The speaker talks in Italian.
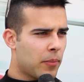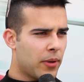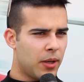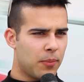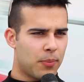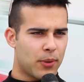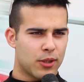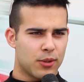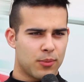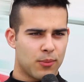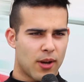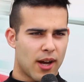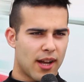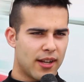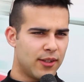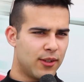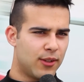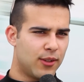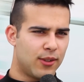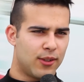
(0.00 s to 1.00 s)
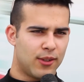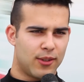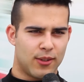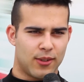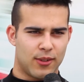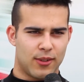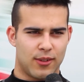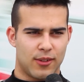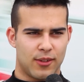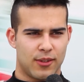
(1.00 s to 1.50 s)
per il prossimo
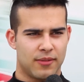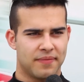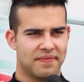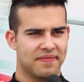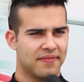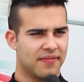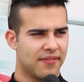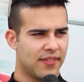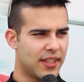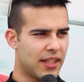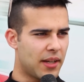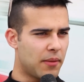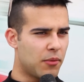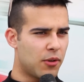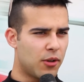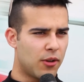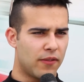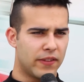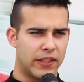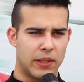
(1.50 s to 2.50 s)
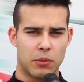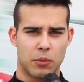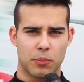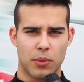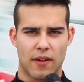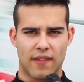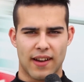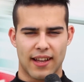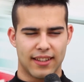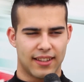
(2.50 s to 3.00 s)
anno vedremo, vedremo
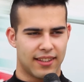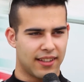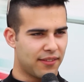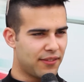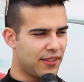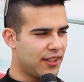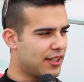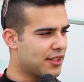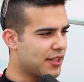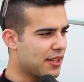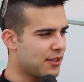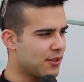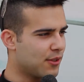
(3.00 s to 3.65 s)
più avanti a fine